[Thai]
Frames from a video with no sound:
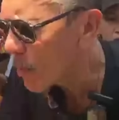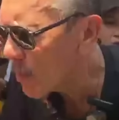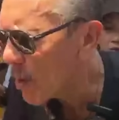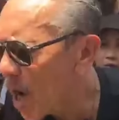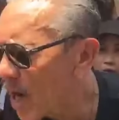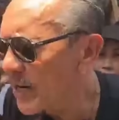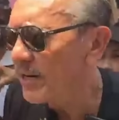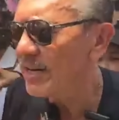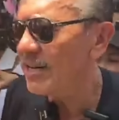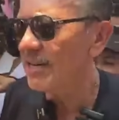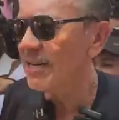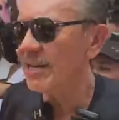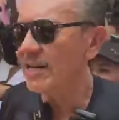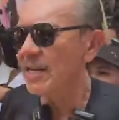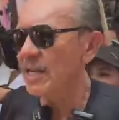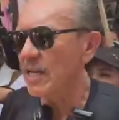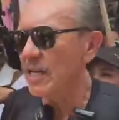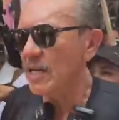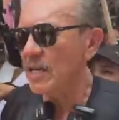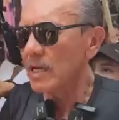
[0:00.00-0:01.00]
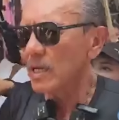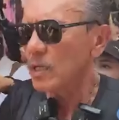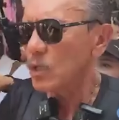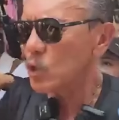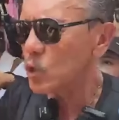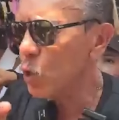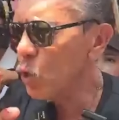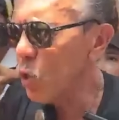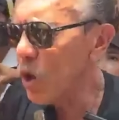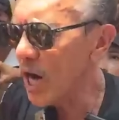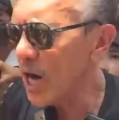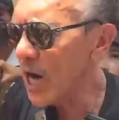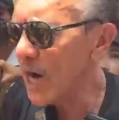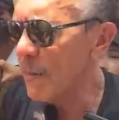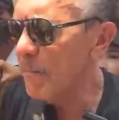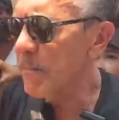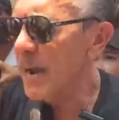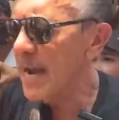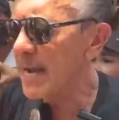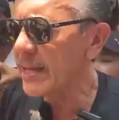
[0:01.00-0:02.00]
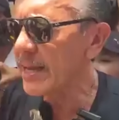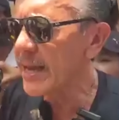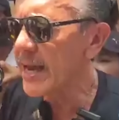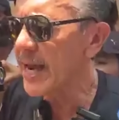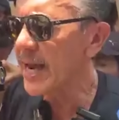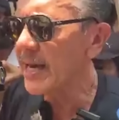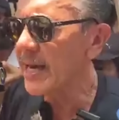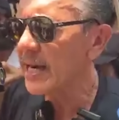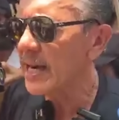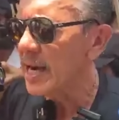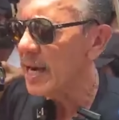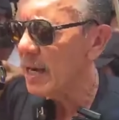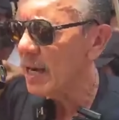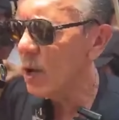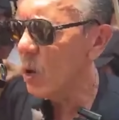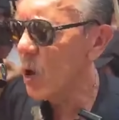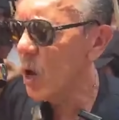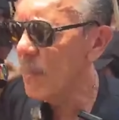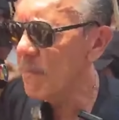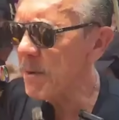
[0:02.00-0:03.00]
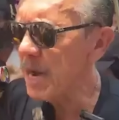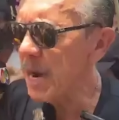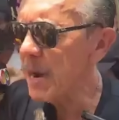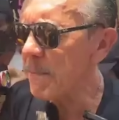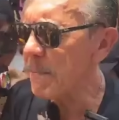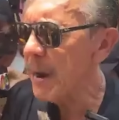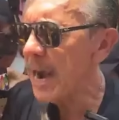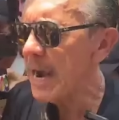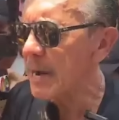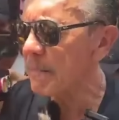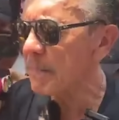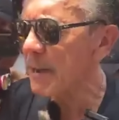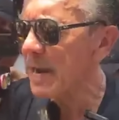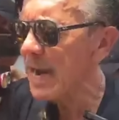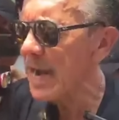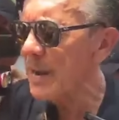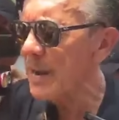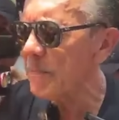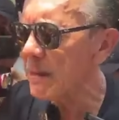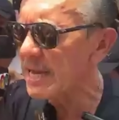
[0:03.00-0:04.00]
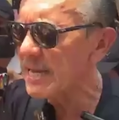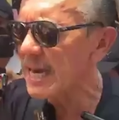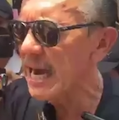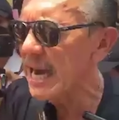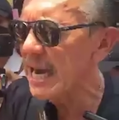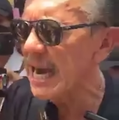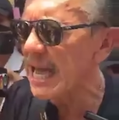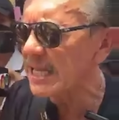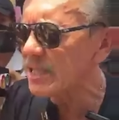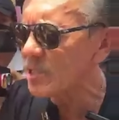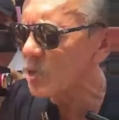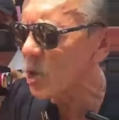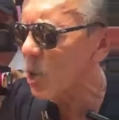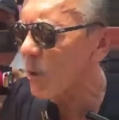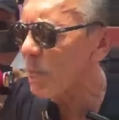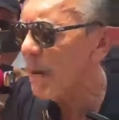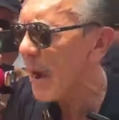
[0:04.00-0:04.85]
กหมดทั่วประเทศรวมกับพักพลังประชารัฐสอง